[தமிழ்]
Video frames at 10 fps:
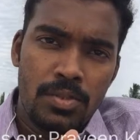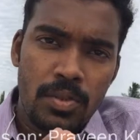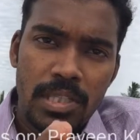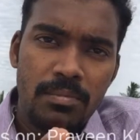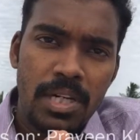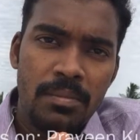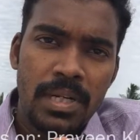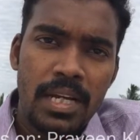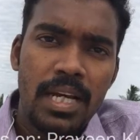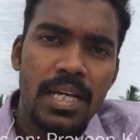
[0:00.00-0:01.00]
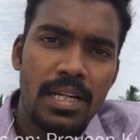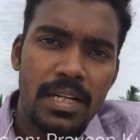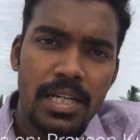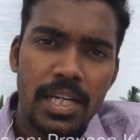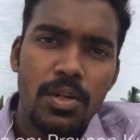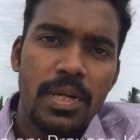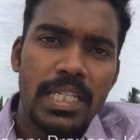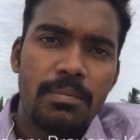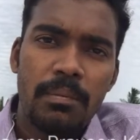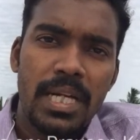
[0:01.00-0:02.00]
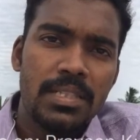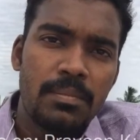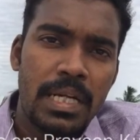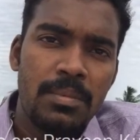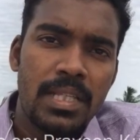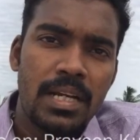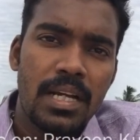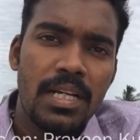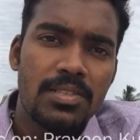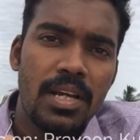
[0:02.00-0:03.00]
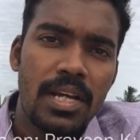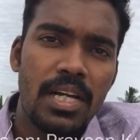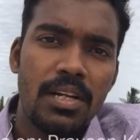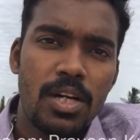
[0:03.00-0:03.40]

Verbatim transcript: ஸோ இது மட்டும் இல்லை இன்னொரு எக்ஸ்பெரிமெண்டேஷன் பண்ணி பார்த்துருக்காங்க ஆக்சுவலாக ரெண்டு